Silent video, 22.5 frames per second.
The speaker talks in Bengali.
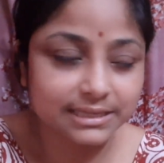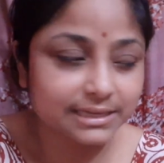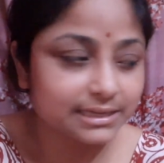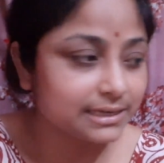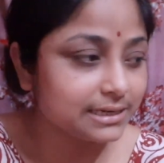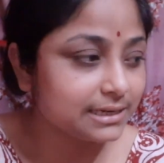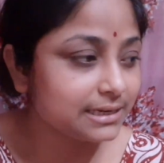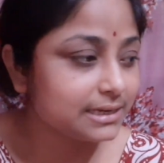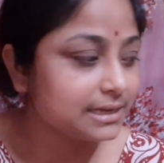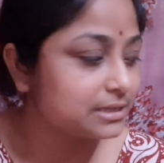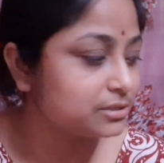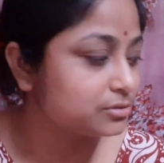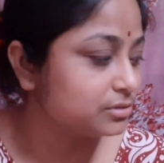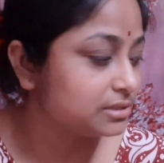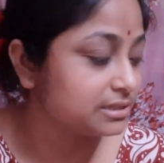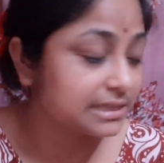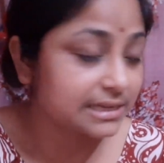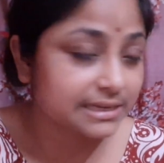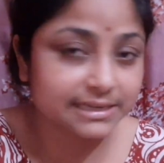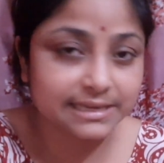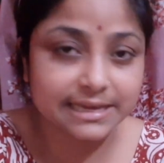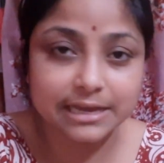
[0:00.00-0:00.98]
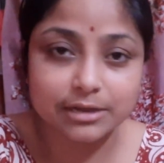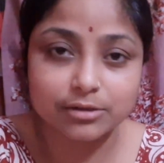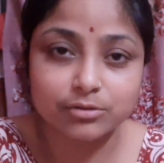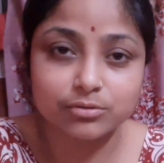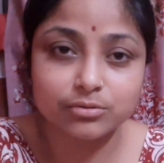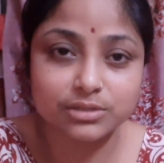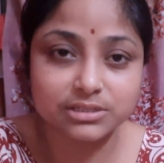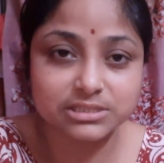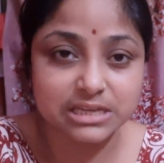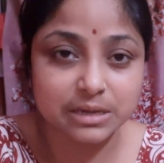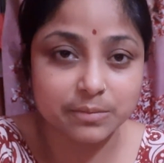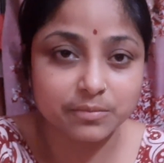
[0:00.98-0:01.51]
দেখলে না যদি দেখে এখন
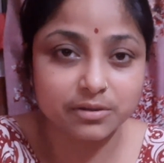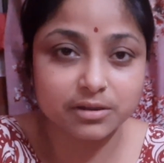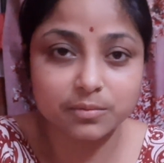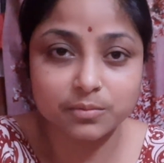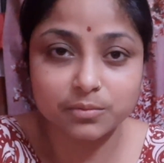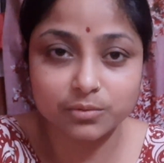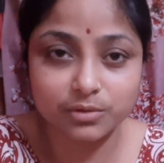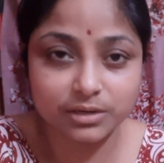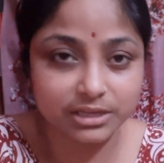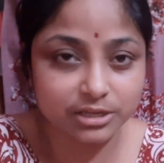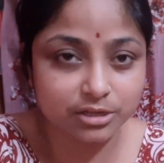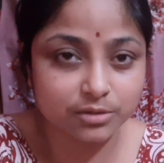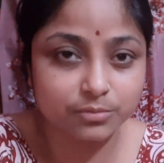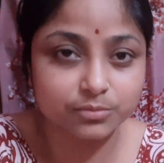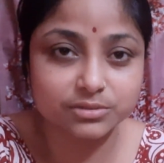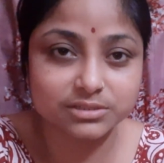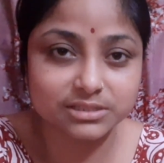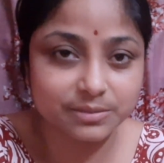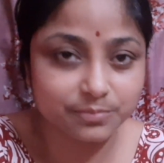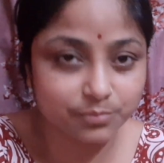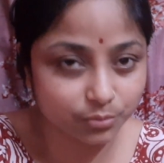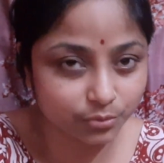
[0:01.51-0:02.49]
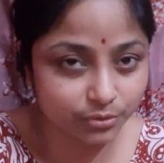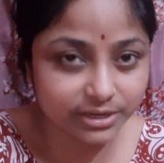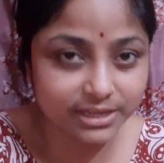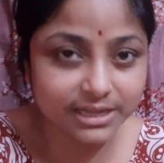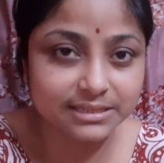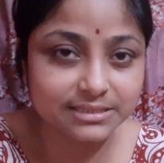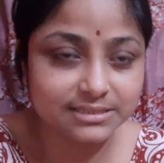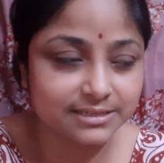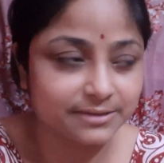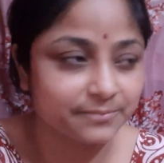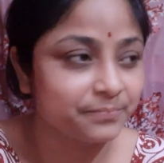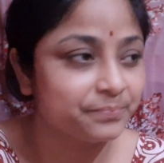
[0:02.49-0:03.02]
ওই কাপড় এই অবস্থায় পড়ে
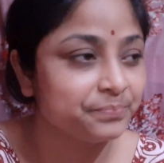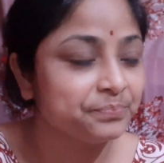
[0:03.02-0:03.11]
আছে